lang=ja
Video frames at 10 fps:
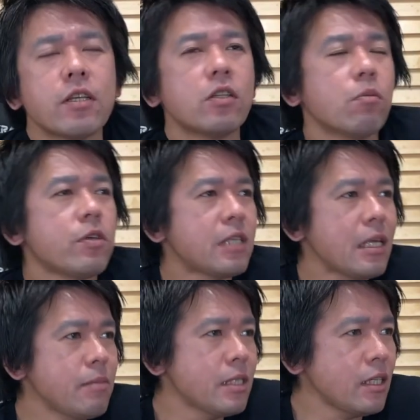ども、
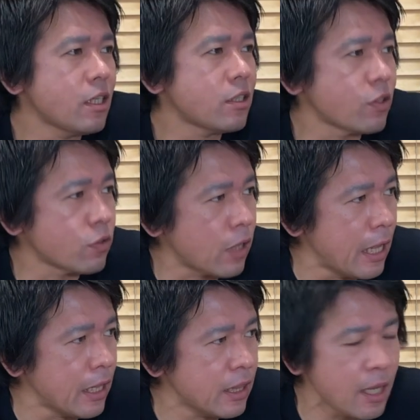久々にですね、ちょっと
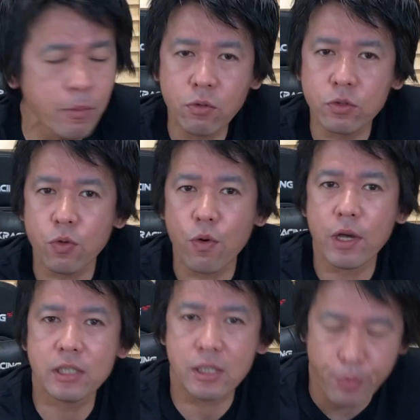買ったものを紹
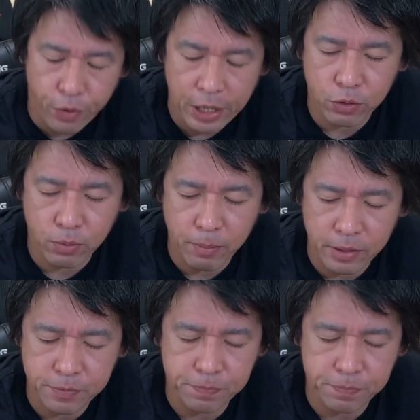介してみようかなと思います。